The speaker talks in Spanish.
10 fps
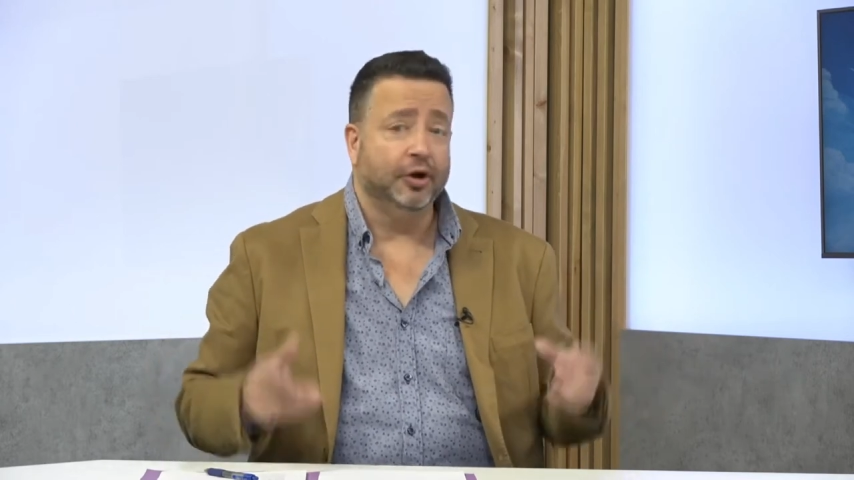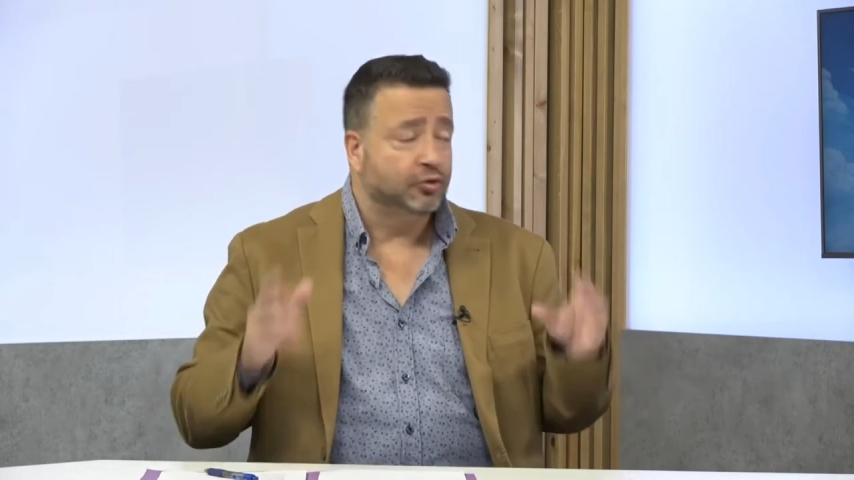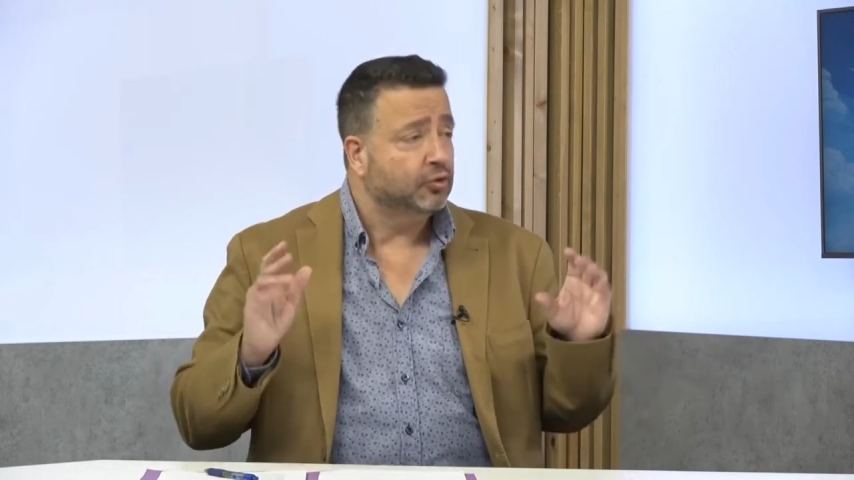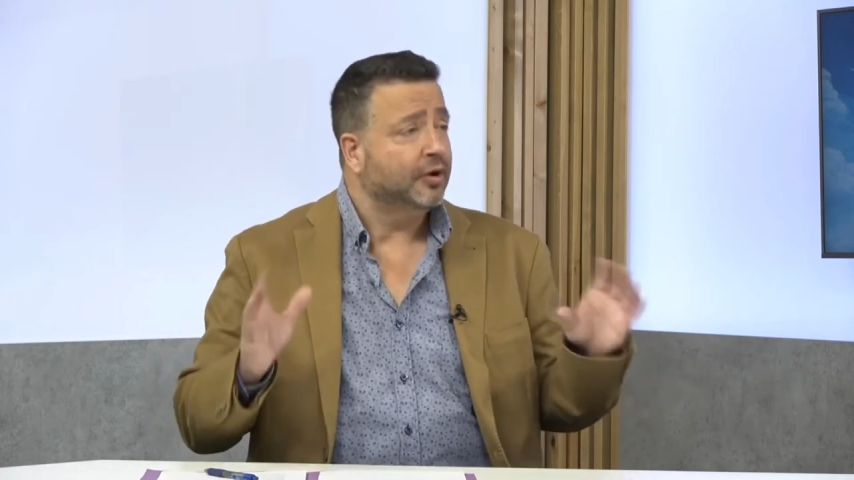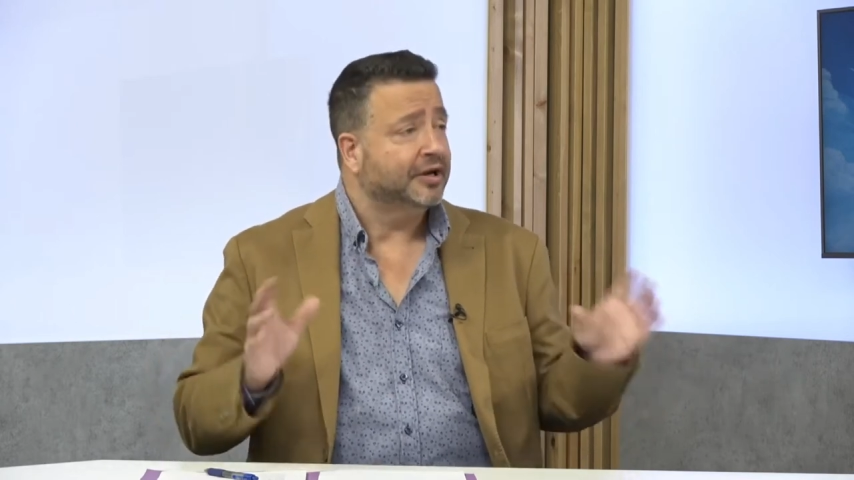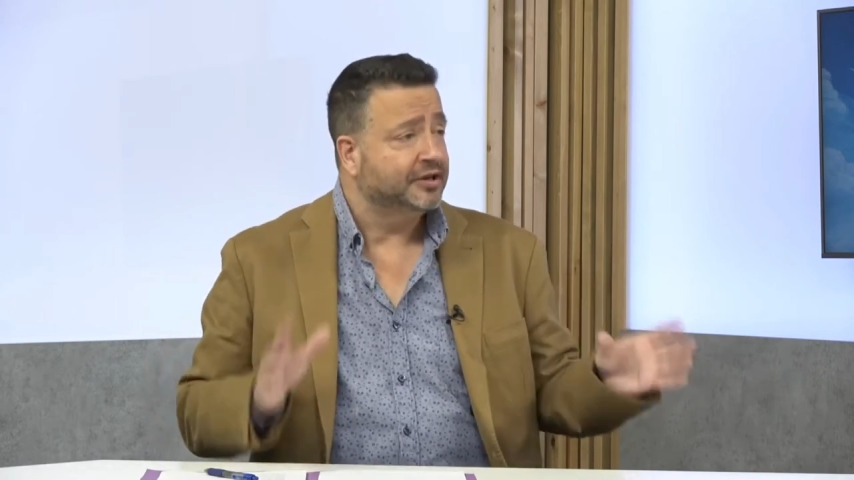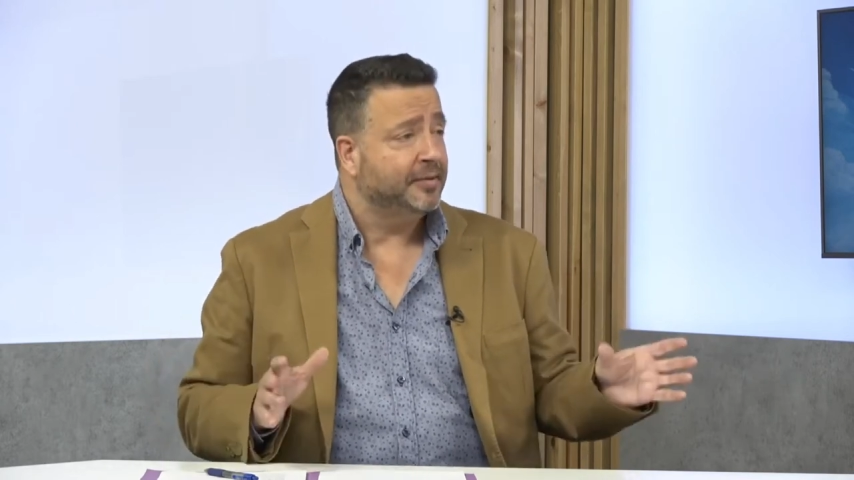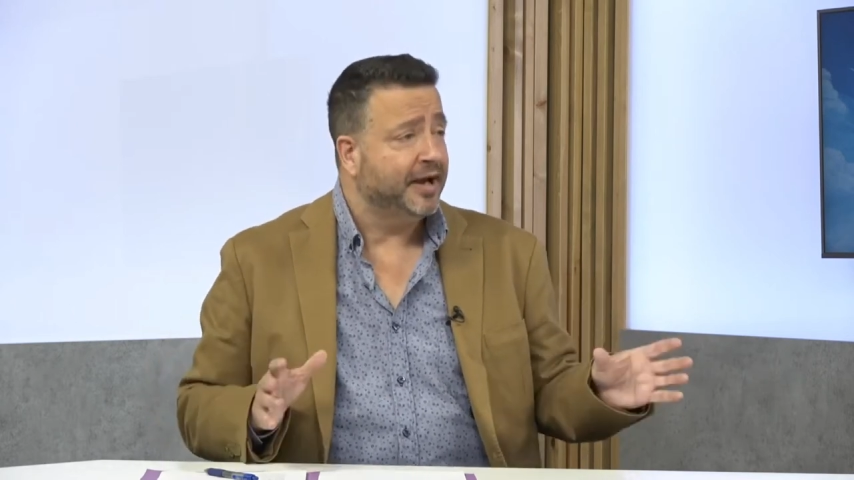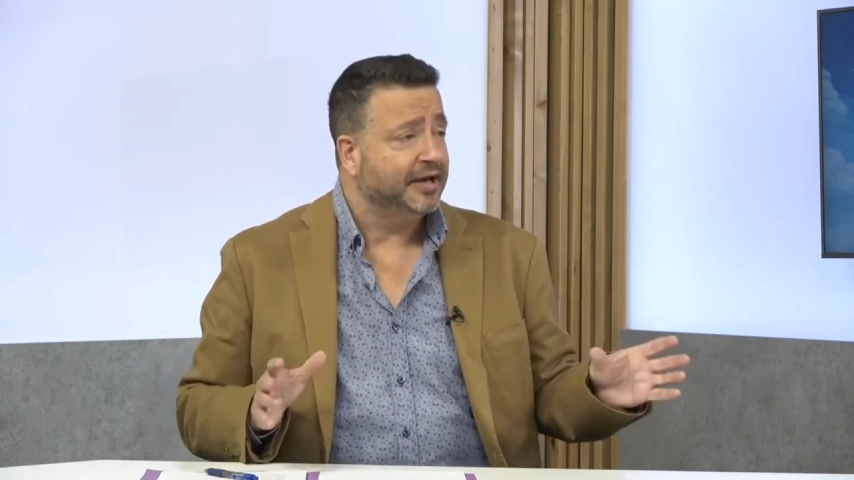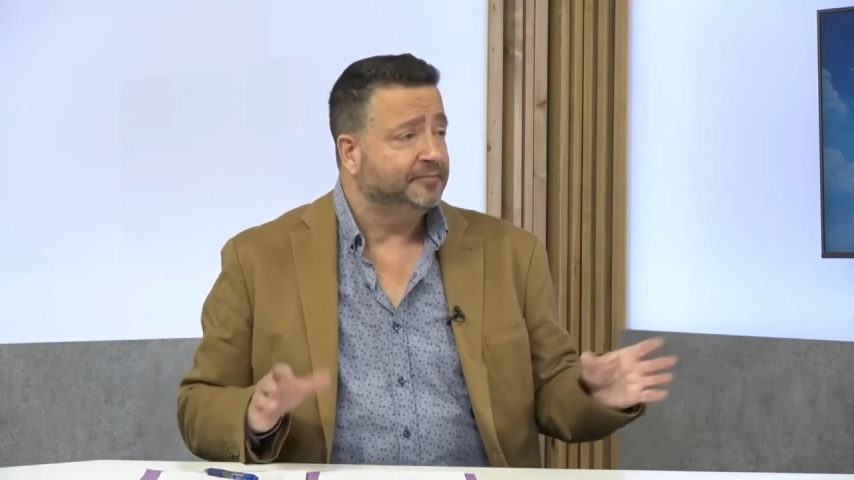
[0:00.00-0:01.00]
Y tú tocas
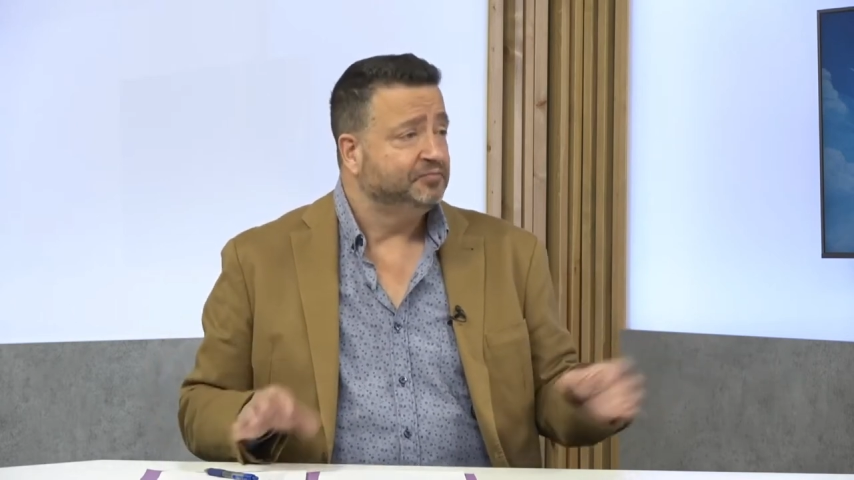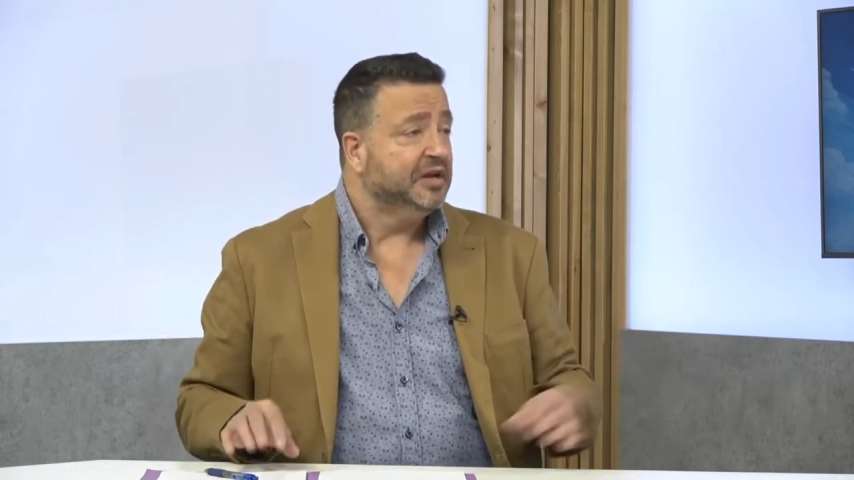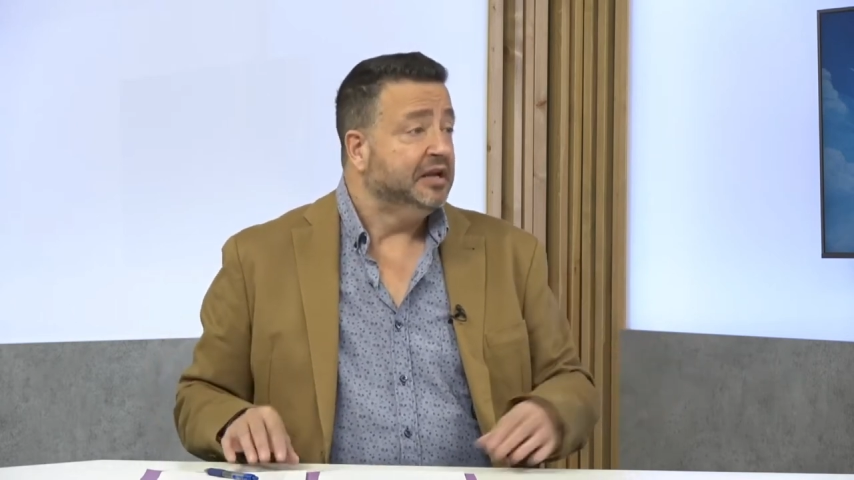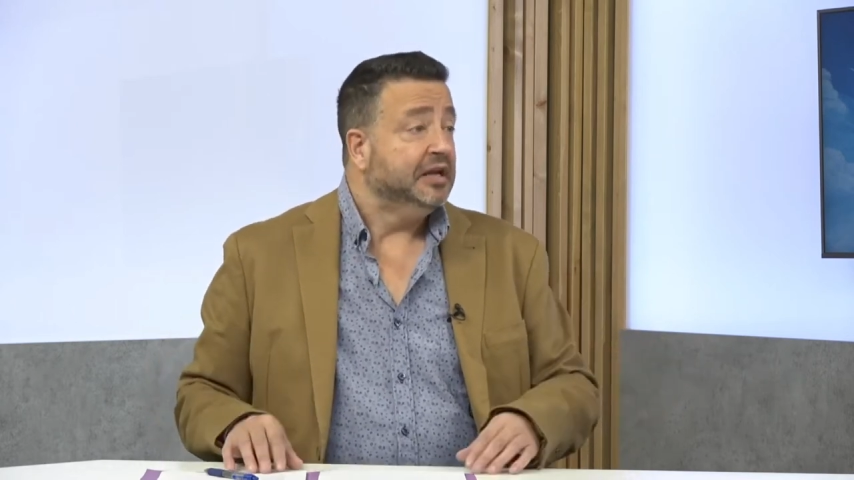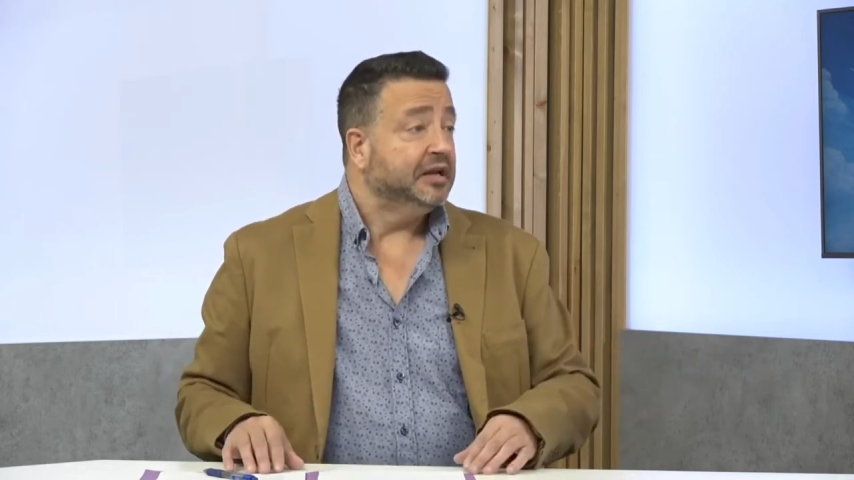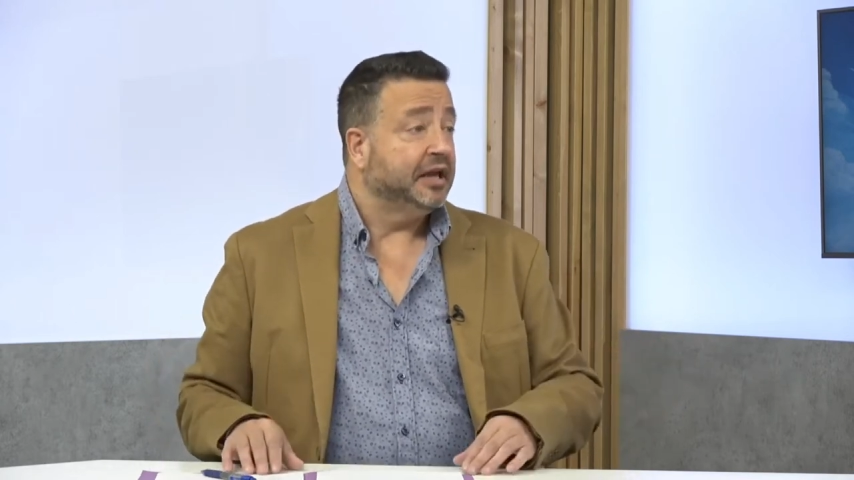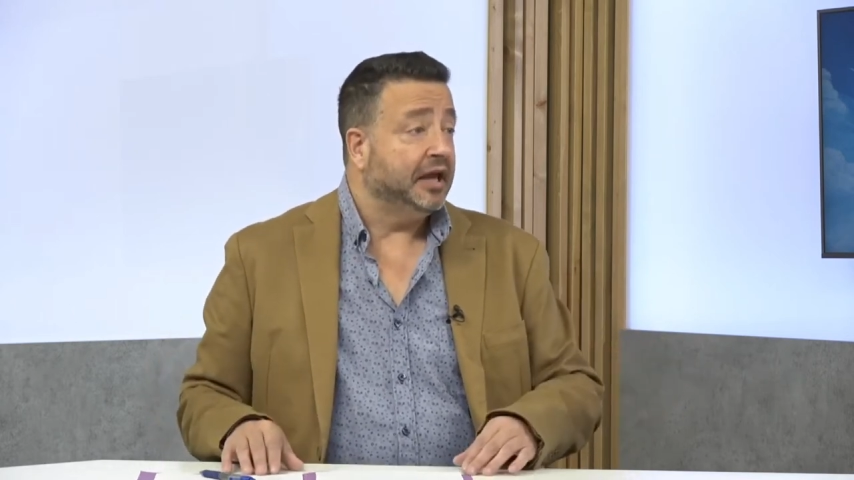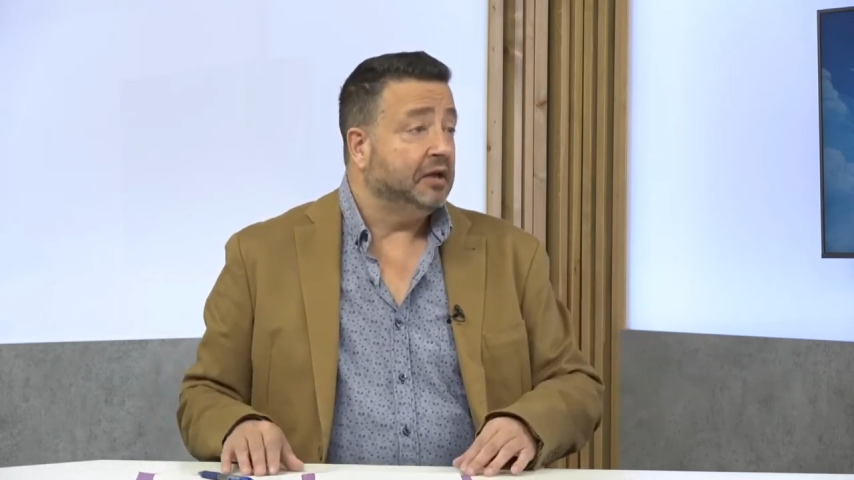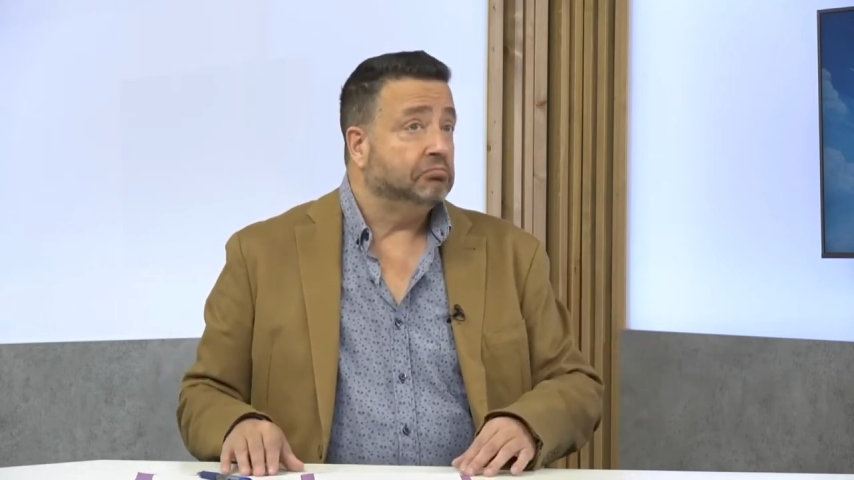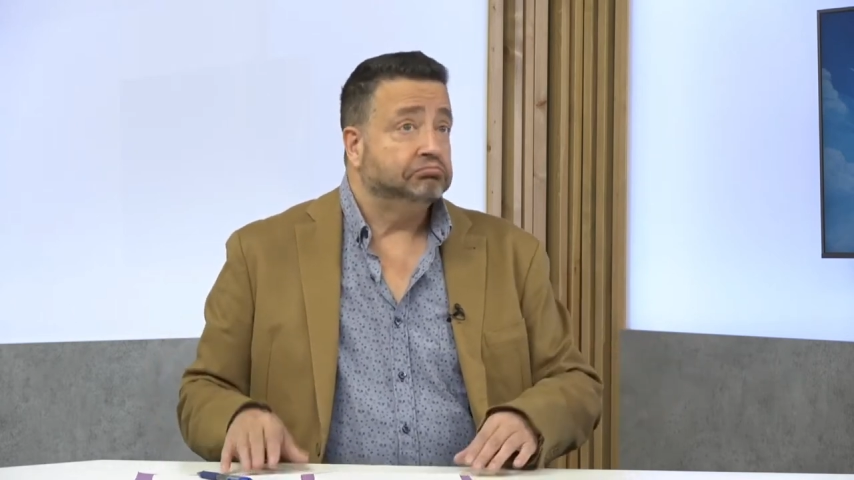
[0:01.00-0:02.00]
temas
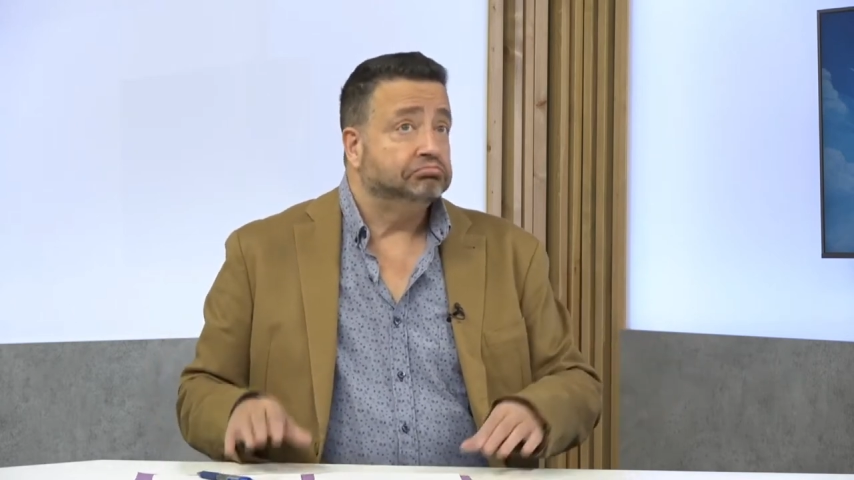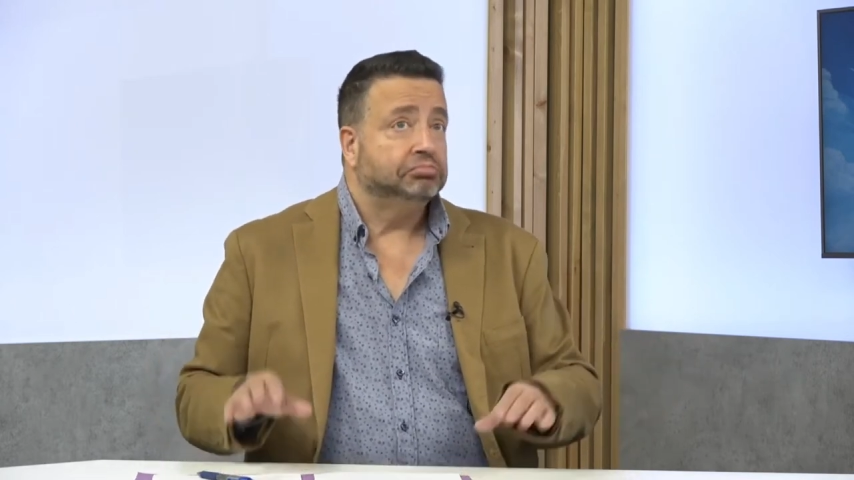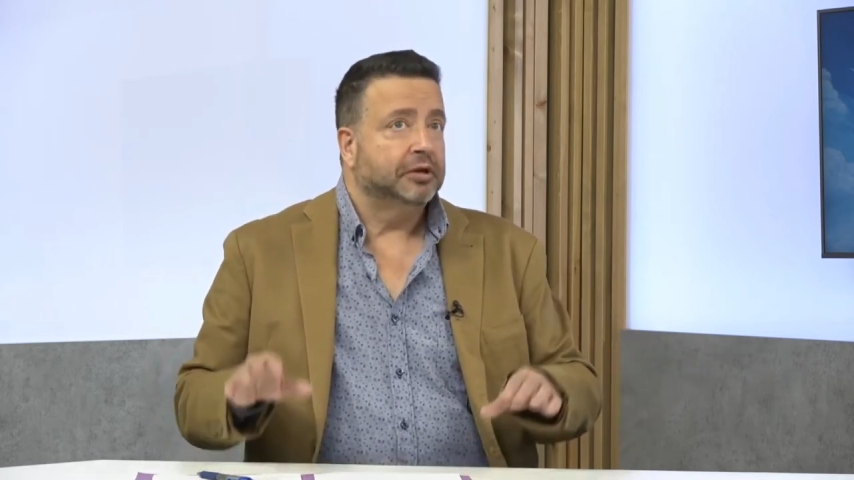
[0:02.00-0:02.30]
que,